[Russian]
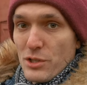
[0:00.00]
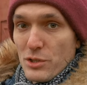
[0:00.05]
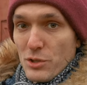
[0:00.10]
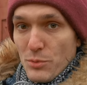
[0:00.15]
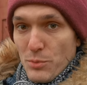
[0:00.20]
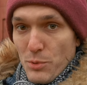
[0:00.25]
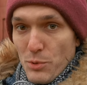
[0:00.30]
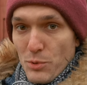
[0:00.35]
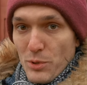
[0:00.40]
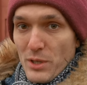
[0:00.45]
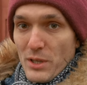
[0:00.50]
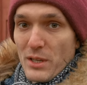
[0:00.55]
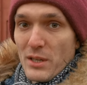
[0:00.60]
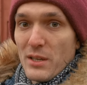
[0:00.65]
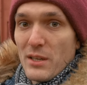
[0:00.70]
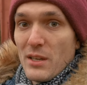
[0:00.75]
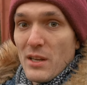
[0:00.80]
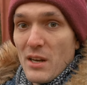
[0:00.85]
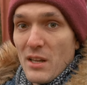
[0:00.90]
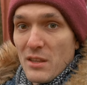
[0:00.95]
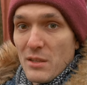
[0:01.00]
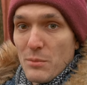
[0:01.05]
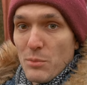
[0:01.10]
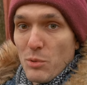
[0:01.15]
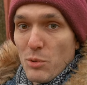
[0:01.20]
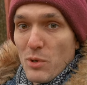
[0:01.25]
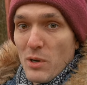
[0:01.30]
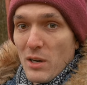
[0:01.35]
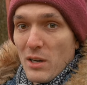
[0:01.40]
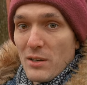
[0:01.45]
супруги Елены
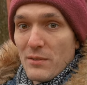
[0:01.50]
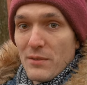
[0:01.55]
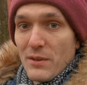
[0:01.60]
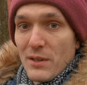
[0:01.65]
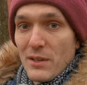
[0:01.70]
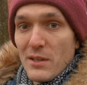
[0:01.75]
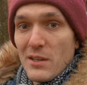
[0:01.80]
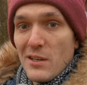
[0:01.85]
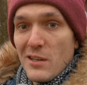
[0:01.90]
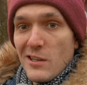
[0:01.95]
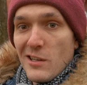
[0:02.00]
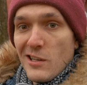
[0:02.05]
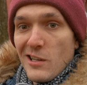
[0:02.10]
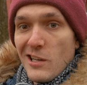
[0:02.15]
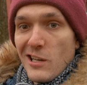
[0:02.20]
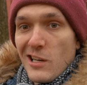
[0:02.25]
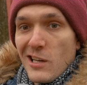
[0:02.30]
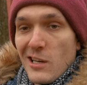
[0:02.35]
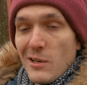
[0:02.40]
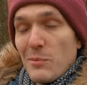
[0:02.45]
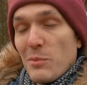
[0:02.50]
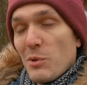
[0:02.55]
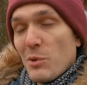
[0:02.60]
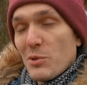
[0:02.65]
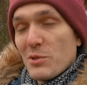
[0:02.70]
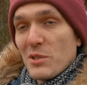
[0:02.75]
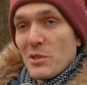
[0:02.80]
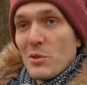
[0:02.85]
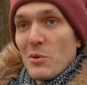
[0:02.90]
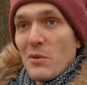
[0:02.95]
Булгаковой э, был
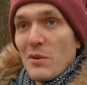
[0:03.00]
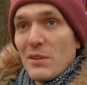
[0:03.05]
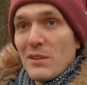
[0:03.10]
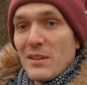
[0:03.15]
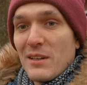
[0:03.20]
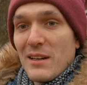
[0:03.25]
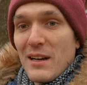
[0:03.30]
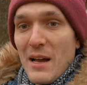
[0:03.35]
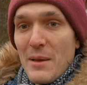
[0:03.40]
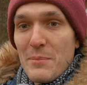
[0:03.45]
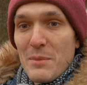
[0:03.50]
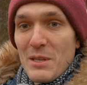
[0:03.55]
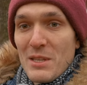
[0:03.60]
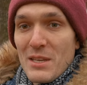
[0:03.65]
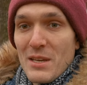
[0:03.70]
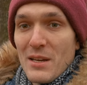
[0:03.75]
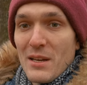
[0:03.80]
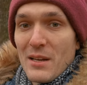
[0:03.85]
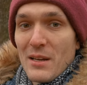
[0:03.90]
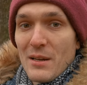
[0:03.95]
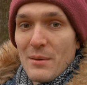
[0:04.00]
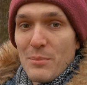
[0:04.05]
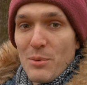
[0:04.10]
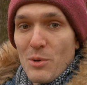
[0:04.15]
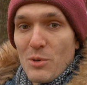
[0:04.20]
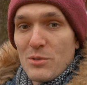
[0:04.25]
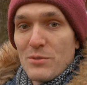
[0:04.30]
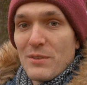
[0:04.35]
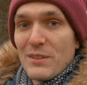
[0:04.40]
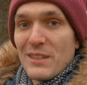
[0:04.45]
установлен камень, э,
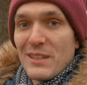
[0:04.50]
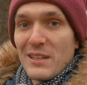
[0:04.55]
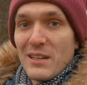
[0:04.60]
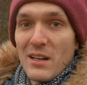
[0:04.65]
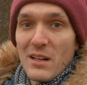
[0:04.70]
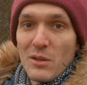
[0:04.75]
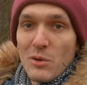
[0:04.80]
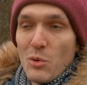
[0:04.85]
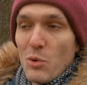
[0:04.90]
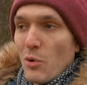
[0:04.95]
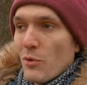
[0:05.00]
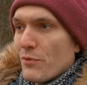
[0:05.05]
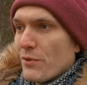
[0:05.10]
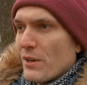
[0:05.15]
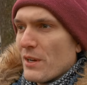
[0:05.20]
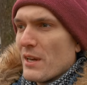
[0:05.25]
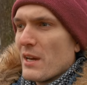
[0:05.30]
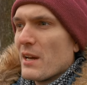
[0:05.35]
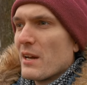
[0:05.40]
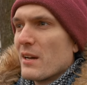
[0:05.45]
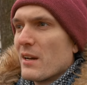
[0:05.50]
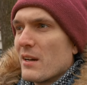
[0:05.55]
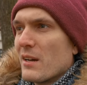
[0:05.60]
прозванный Голгофой.